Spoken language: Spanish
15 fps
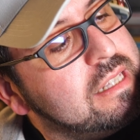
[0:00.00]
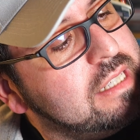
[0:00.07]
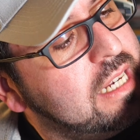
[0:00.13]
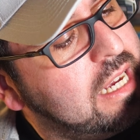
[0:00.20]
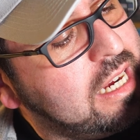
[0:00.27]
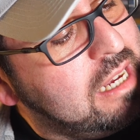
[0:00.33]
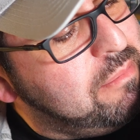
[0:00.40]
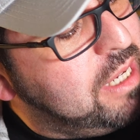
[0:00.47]
de
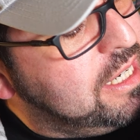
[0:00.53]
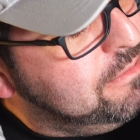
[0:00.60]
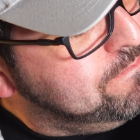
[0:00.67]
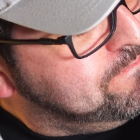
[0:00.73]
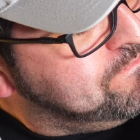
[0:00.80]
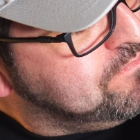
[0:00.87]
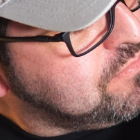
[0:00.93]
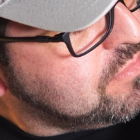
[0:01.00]
la
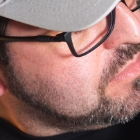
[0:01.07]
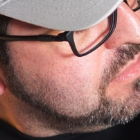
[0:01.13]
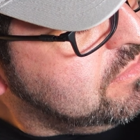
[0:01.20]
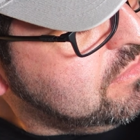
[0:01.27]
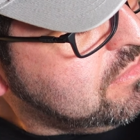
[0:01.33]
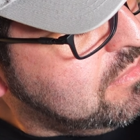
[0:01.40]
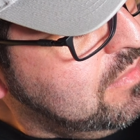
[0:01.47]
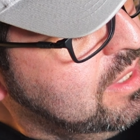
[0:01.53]
cámara,
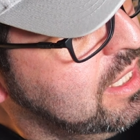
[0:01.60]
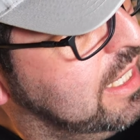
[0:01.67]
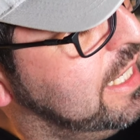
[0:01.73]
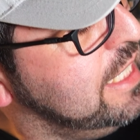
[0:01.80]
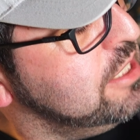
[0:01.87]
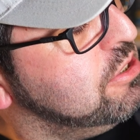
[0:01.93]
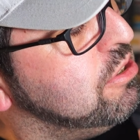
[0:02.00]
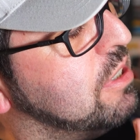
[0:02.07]

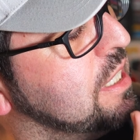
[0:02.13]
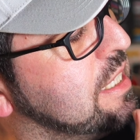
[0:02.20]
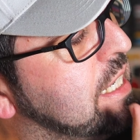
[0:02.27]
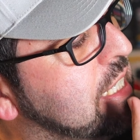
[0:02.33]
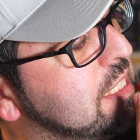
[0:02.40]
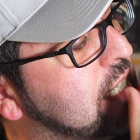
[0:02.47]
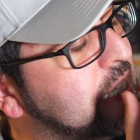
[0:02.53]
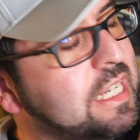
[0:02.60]
esto que
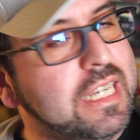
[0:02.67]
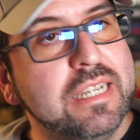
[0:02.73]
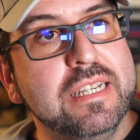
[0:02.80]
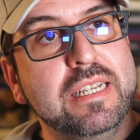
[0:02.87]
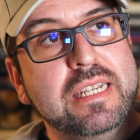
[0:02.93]
tenéis aquí